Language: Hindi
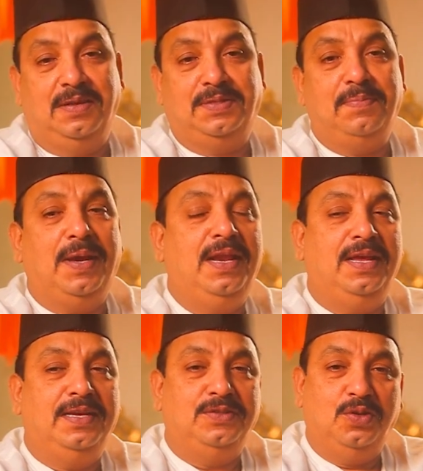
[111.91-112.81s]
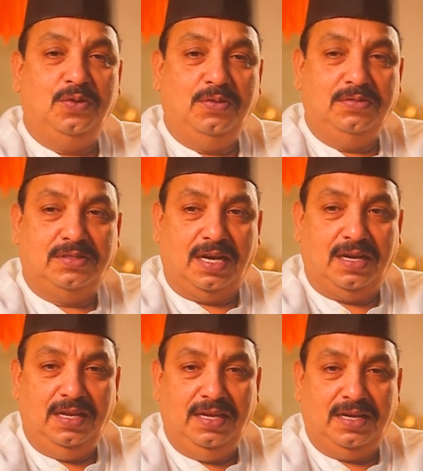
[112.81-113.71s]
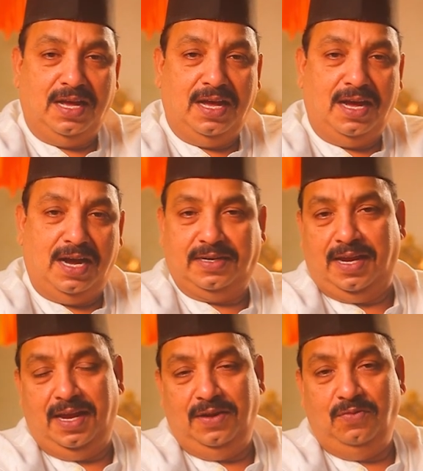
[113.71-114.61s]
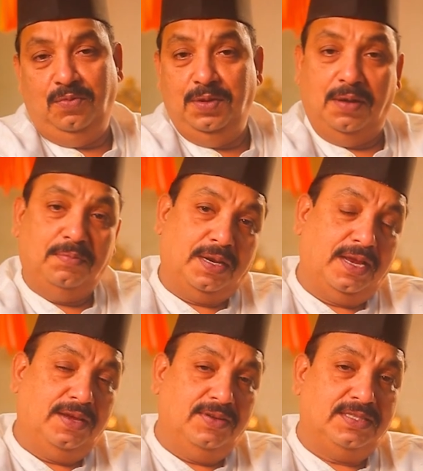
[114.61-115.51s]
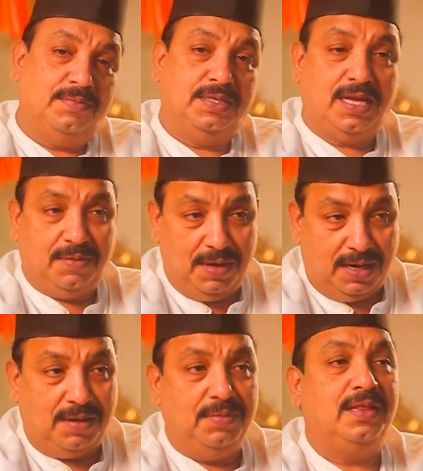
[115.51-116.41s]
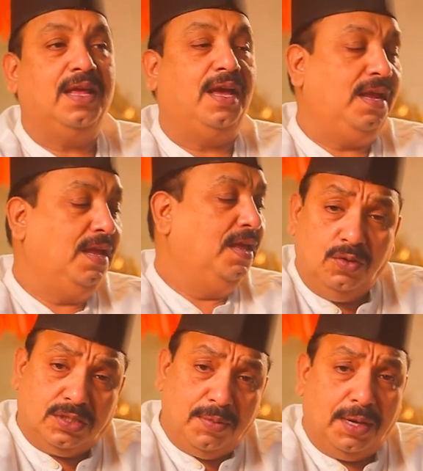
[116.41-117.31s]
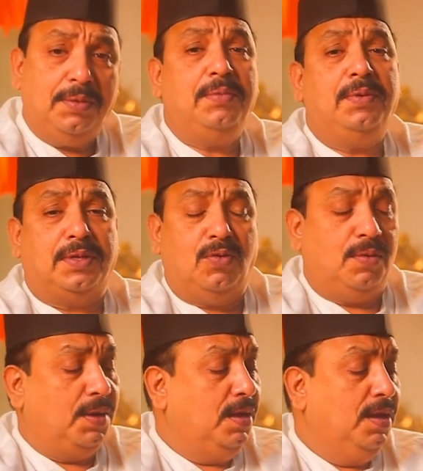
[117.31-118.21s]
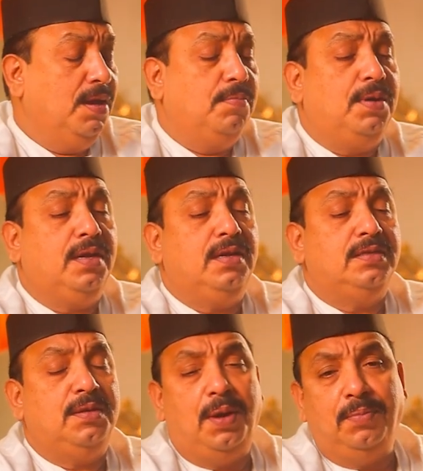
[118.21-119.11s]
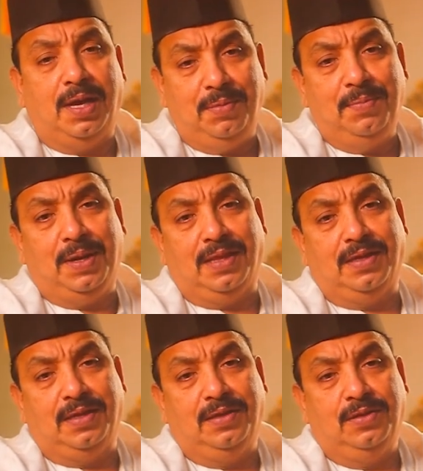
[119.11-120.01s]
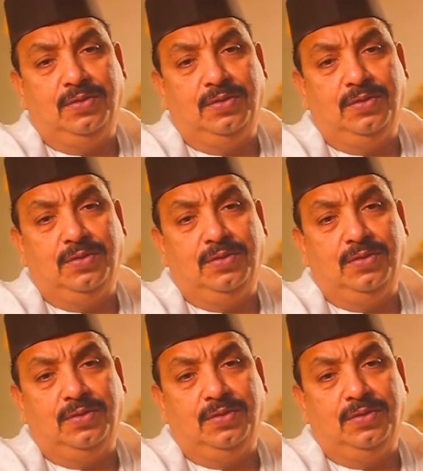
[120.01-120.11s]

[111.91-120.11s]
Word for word: सबसे पहले जो चकली का आटा है वो भी हम बनाएंगे वैसे बाज़ार में आटा मिलता है उसके बारे में भी बताऊँगा मैं पर जब हम घर में बनाते हैं